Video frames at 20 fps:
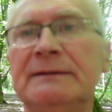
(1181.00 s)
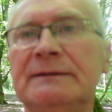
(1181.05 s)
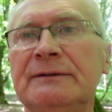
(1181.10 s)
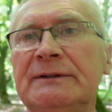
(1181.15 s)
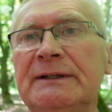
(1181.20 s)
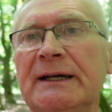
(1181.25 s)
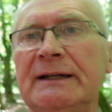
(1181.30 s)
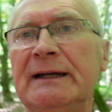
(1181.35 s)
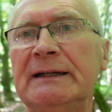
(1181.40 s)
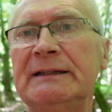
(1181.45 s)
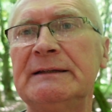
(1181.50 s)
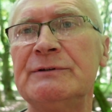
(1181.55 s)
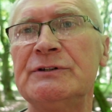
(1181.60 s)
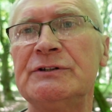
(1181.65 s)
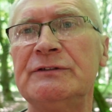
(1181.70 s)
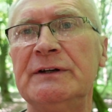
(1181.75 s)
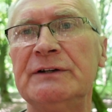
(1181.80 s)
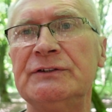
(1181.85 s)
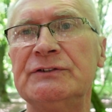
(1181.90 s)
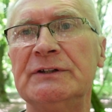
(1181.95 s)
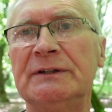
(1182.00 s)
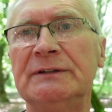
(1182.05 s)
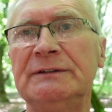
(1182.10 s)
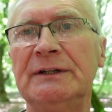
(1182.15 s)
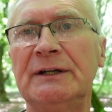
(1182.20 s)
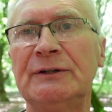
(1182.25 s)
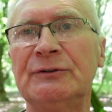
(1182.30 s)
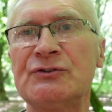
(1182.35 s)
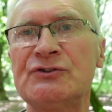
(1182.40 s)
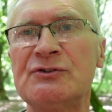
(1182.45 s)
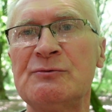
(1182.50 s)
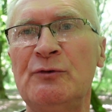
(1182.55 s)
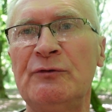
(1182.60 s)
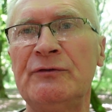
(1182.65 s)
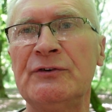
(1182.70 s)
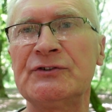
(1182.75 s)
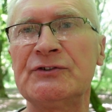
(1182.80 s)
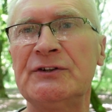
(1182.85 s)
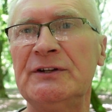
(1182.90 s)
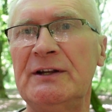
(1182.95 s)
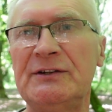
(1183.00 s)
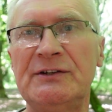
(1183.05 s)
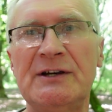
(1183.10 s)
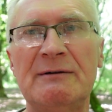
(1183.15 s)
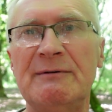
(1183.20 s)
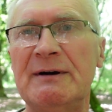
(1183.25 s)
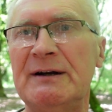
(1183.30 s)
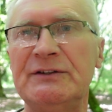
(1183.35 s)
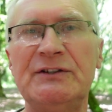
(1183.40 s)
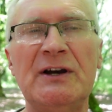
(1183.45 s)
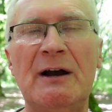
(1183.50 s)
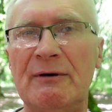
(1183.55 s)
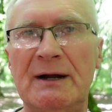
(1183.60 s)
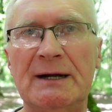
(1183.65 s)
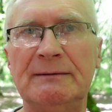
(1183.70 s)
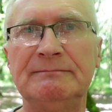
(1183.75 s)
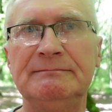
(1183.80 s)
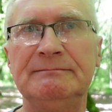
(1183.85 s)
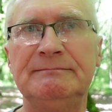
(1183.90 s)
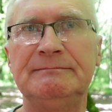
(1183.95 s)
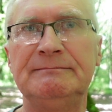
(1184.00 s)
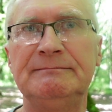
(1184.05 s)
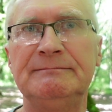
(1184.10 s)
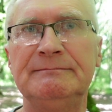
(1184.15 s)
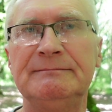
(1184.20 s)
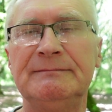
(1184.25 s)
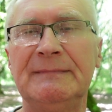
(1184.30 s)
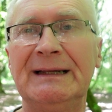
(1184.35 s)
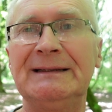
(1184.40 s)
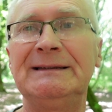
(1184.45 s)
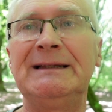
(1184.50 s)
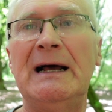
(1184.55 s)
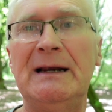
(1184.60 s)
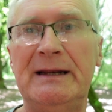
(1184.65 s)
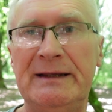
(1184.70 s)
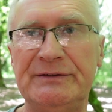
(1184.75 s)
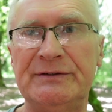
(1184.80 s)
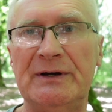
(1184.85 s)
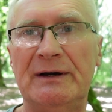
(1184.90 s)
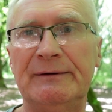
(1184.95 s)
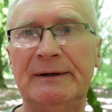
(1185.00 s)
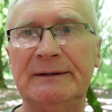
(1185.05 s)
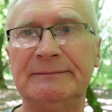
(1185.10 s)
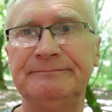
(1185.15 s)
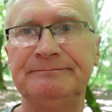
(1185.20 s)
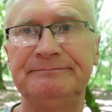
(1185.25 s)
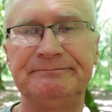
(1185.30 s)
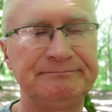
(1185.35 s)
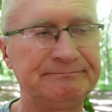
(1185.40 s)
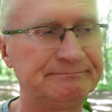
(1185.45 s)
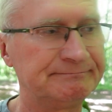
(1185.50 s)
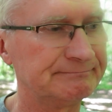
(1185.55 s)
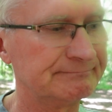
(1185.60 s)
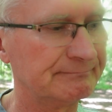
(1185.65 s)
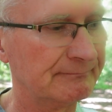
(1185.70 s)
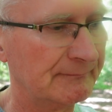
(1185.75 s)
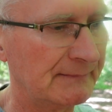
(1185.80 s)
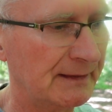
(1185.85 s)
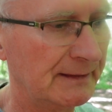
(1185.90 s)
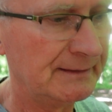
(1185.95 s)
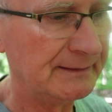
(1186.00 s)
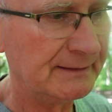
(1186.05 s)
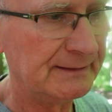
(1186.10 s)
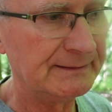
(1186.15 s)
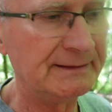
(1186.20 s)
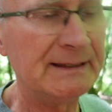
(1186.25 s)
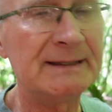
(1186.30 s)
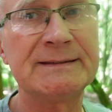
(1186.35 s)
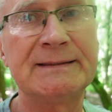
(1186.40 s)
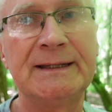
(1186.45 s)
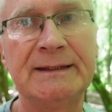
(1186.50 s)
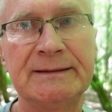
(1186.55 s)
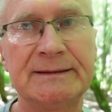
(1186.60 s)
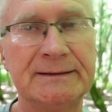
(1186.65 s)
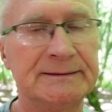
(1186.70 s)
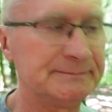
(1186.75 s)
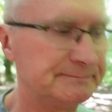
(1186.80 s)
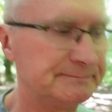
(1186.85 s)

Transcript: tutaj na tym świecie. Niektórzy mówią, że nie działa, działa. Dalej działa. Niestety.